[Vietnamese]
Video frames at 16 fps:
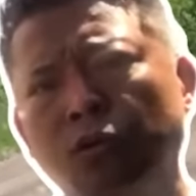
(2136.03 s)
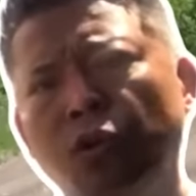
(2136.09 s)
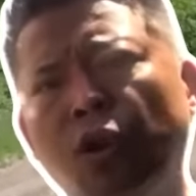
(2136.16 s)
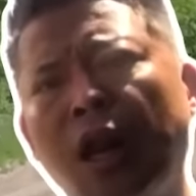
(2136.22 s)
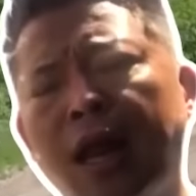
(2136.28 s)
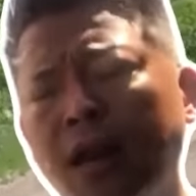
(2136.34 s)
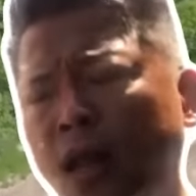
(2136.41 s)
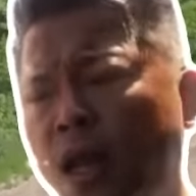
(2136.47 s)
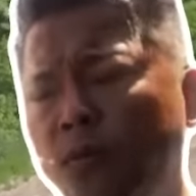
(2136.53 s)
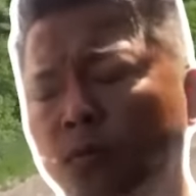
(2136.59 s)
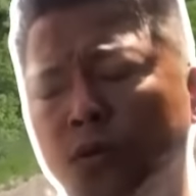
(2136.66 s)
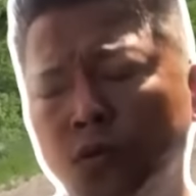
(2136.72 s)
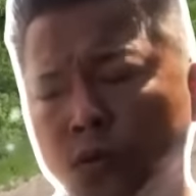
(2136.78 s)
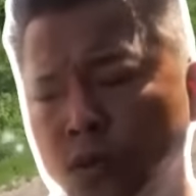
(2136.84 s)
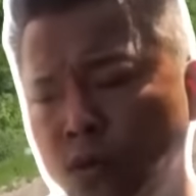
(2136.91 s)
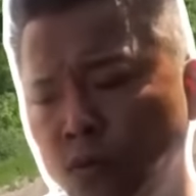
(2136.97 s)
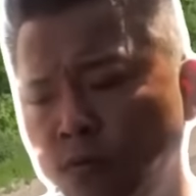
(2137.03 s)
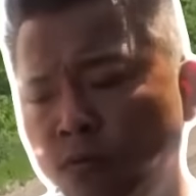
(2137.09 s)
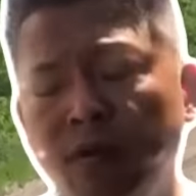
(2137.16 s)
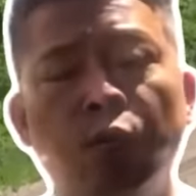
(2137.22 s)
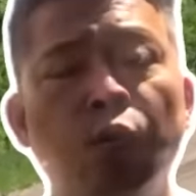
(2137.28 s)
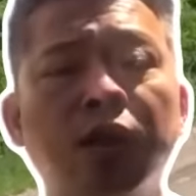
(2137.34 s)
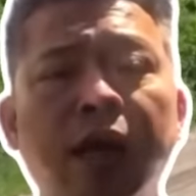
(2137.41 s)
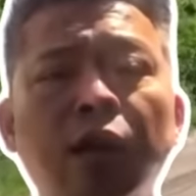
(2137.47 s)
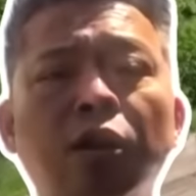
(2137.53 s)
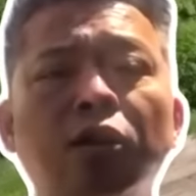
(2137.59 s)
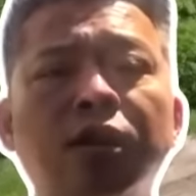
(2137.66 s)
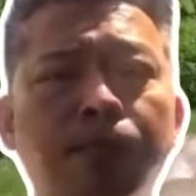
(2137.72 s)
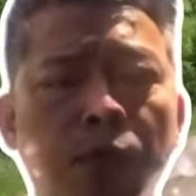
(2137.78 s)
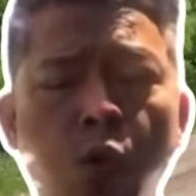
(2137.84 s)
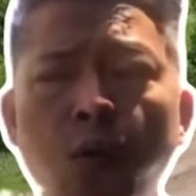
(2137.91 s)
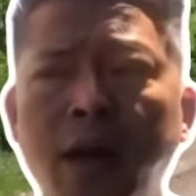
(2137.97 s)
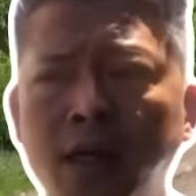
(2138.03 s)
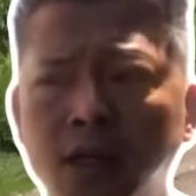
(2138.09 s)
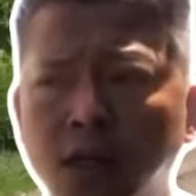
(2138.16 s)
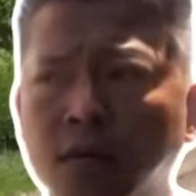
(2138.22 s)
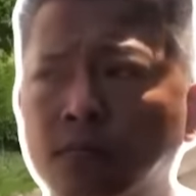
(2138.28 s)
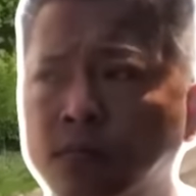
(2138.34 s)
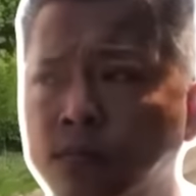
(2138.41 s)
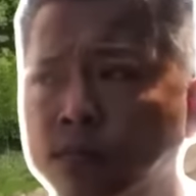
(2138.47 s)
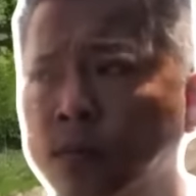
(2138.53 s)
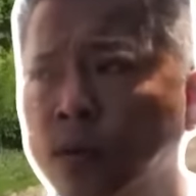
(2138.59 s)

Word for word: nó lạc đề một chút xíu. Vị mới thấy nó tầm nó quan trọng.